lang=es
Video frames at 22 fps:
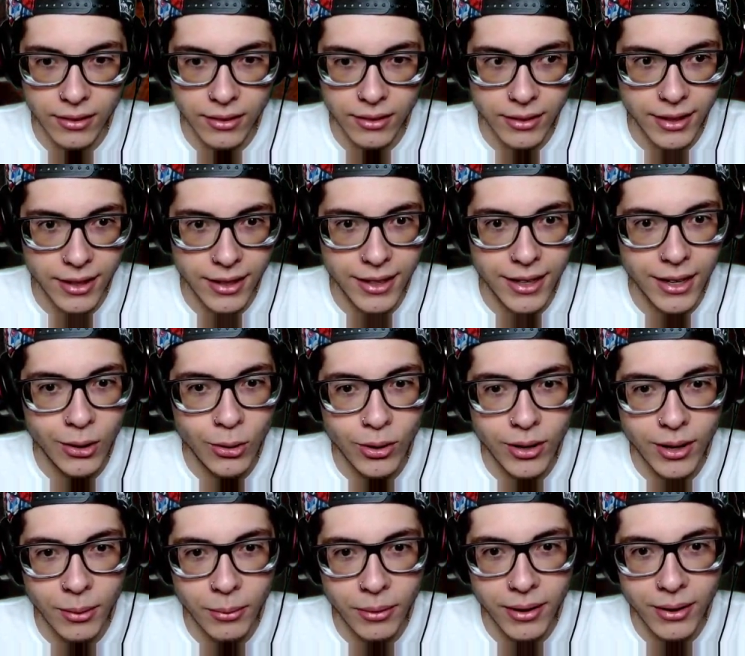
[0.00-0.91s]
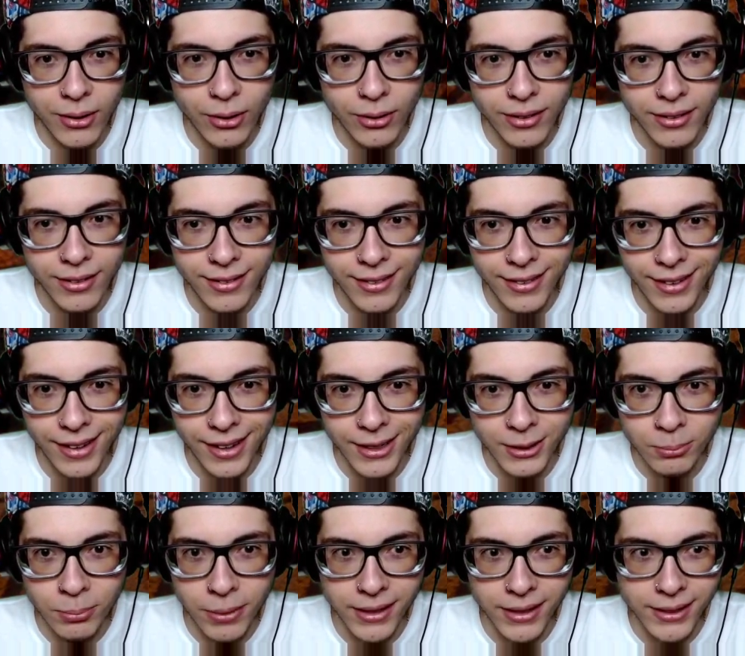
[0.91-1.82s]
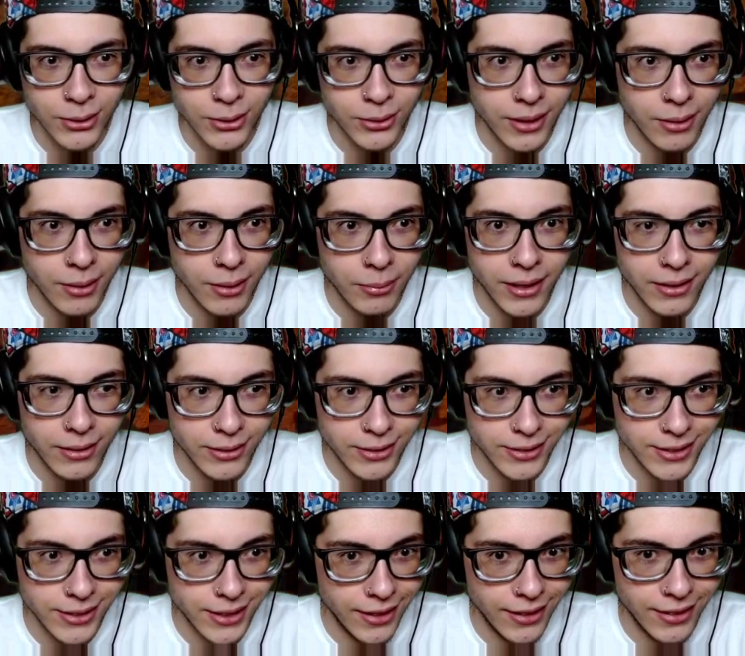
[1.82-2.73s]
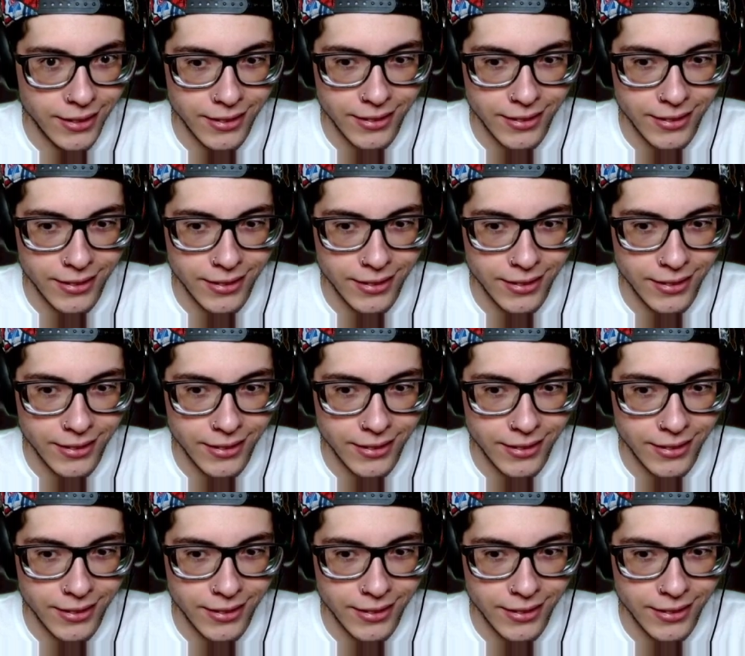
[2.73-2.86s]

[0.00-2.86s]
Tiene algo que ver con el espacio también, no sé.